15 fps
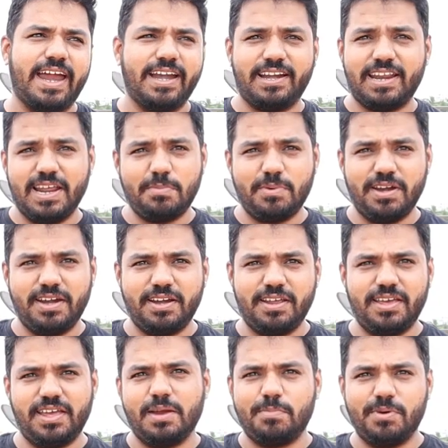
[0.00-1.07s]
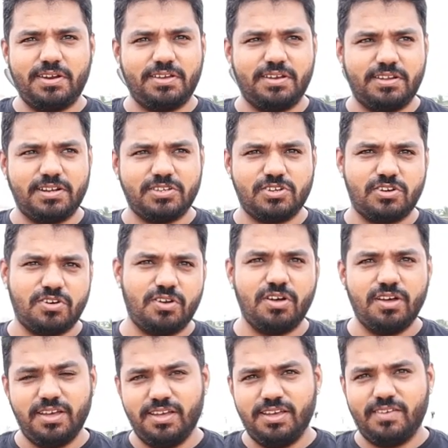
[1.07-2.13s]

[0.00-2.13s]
அண்ட் ட்ரை பண்ணிவிட்டு எப்படி இருக்குங்கிறத சொல்கிறோம்